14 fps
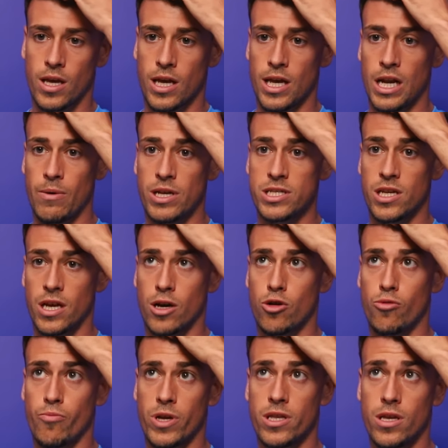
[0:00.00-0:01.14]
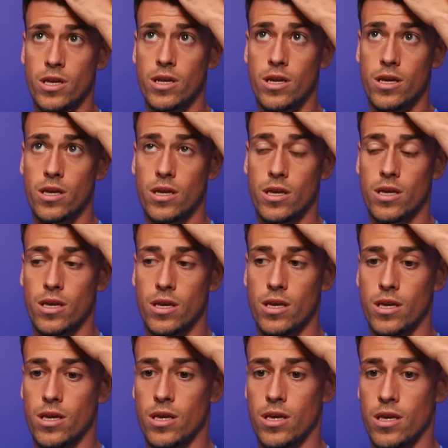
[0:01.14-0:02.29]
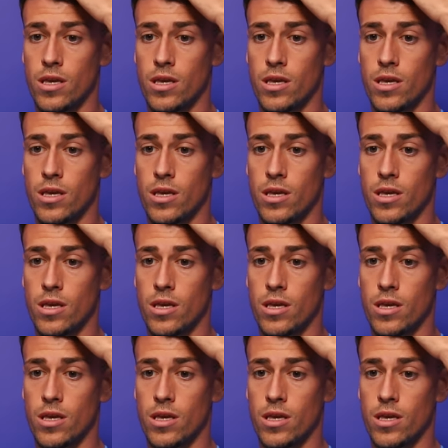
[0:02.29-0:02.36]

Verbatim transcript: que la base es competir y,